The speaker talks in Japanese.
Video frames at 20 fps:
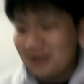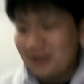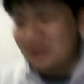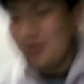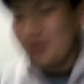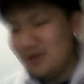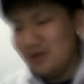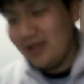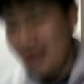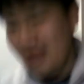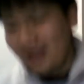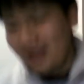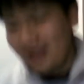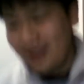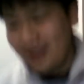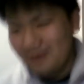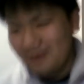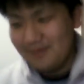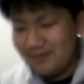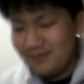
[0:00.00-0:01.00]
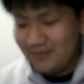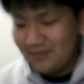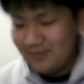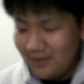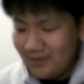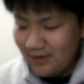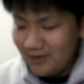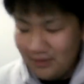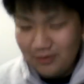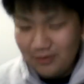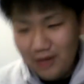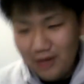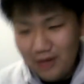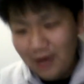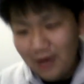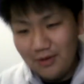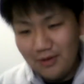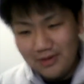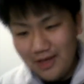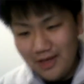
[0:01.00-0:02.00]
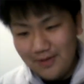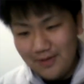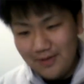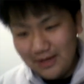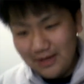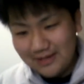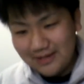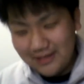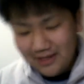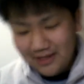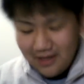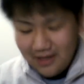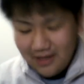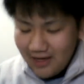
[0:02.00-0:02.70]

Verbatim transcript: 日はちょっとね、歌を歌います。